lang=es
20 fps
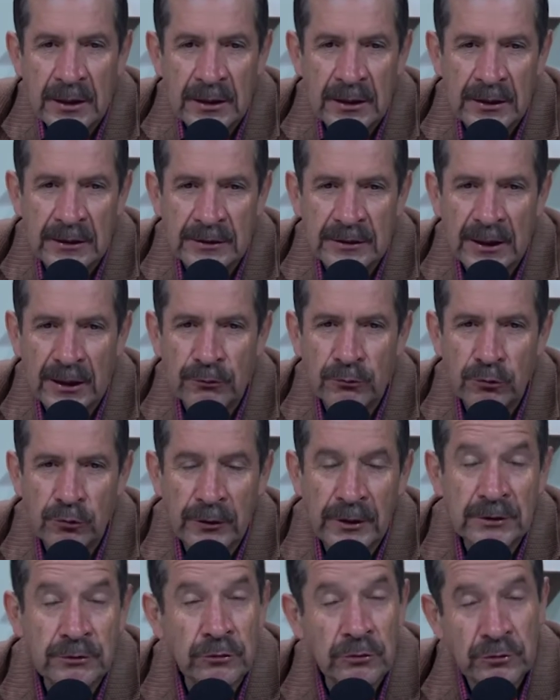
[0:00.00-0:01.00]
Y si alguno
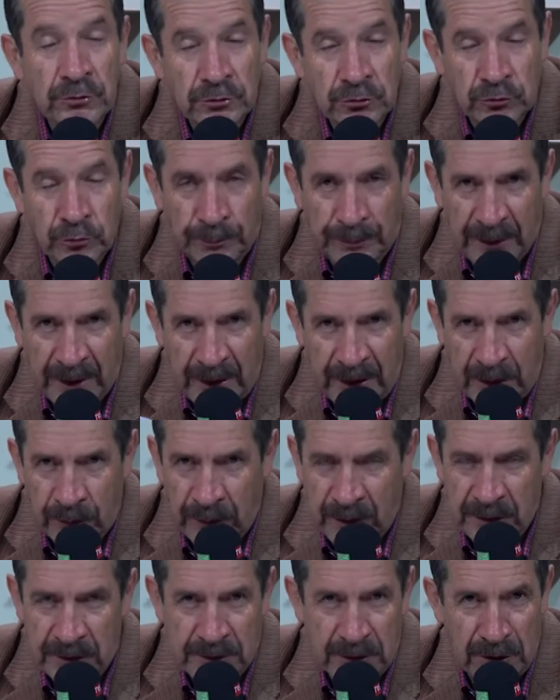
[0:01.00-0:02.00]
de estos
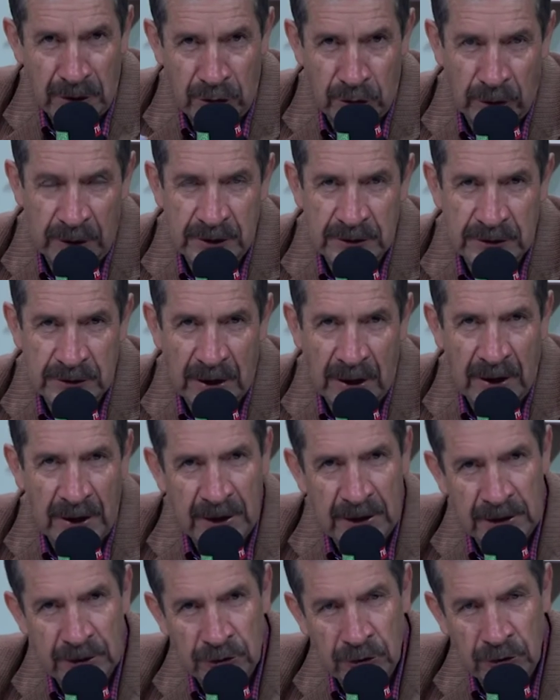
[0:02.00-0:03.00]
superhéroes no está,
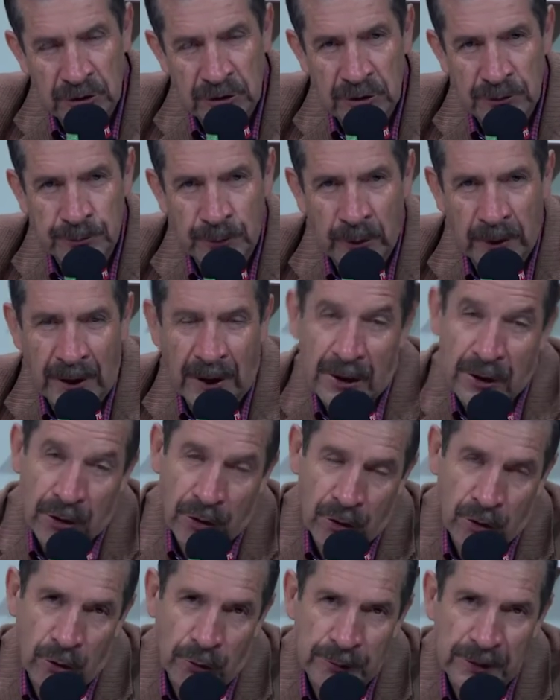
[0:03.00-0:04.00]
entonces por
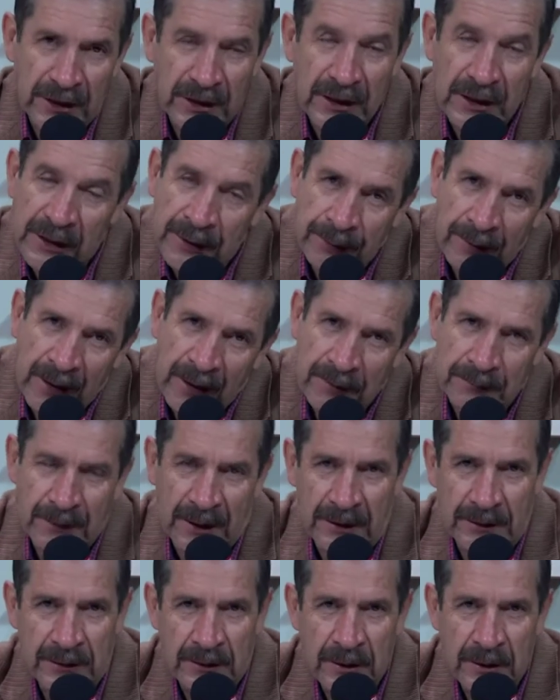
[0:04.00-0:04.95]
Robin y Batman.